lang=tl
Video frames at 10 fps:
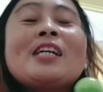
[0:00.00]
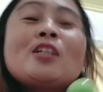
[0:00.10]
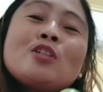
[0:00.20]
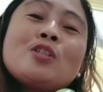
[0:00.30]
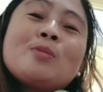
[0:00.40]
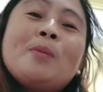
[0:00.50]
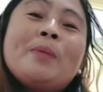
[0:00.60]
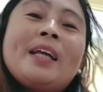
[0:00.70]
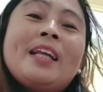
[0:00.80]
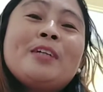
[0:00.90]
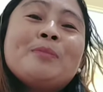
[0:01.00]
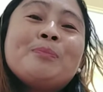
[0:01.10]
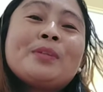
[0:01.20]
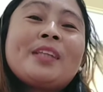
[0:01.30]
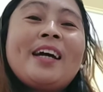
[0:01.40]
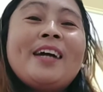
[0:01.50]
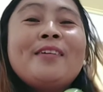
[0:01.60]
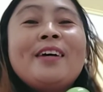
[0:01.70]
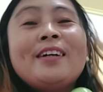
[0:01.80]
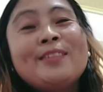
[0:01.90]
kung sumobra na yung puti
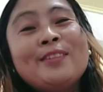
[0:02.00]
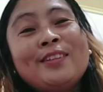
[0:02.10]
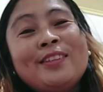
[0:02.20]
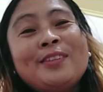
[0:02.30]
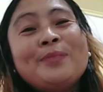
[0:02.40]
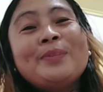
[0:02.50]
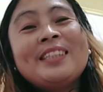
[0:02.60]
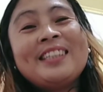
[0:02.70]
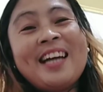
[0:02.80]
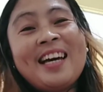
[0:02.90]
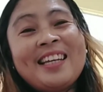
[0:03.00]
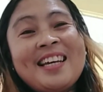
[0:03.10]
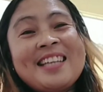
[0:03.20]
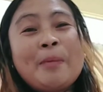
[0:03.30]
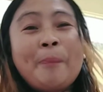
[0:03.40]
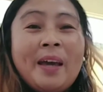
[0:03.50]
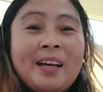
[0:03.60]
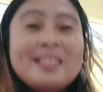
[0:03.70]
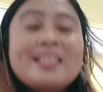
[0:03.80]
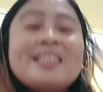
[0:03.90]
o ano, ano ba nangyari sa pekas
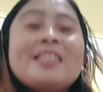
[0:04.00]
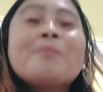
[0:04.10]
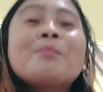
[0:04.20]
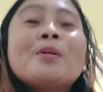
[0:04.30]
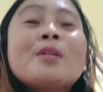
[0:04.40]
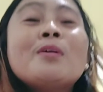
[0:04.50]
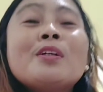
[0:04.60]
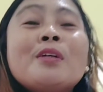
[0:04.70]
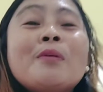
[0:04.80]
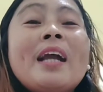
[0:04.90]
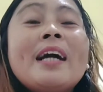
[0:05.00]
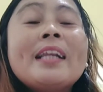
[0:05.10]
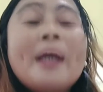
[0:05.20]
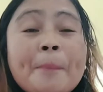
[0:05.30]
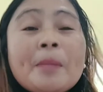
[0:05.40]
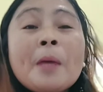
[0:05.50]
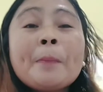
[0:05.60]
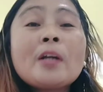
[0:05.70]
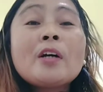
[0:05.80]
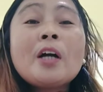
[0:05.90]
ni ah. Tim Pong, nawala na.
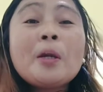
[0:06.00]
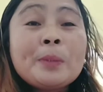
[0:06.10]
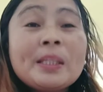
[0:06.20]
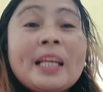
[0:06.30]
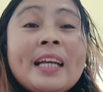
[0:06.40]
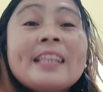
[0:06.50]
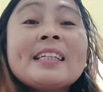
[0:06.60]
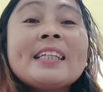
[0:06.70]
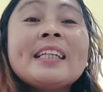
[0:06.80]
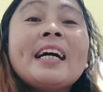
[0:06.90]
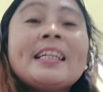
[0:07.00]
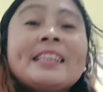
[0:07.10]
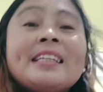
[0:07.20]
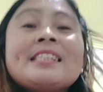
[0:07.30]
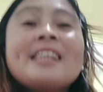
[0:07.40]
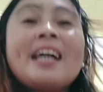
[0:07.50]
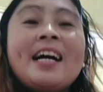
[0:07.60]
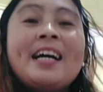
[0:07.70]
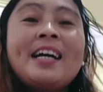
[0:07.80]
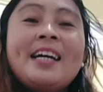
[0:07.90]
Pero ngayon po talaga nagla-light na siya.
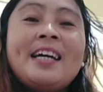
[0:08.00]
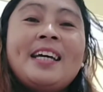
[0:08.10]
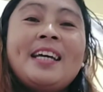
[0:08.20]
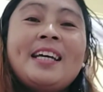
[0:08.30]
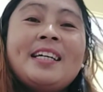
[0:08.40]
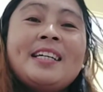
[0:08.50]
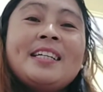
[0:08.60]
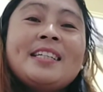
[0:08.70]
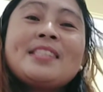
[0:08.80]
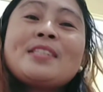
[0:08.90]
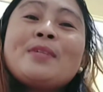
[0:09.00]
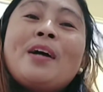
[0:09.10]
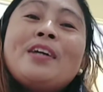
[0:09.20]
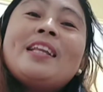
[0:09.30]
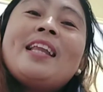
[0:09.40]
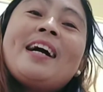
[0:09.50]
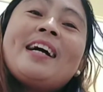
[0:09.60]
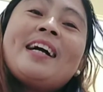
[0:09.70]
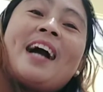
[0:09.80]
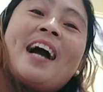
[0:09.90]
So, ayan lang
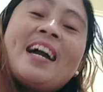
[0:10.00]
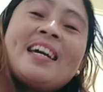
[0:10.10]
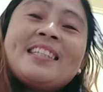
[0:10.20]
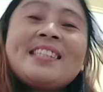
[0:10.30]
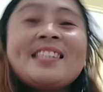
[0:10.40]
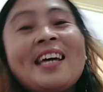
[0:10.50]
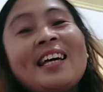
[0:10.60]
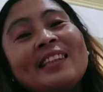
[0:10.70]
guys. And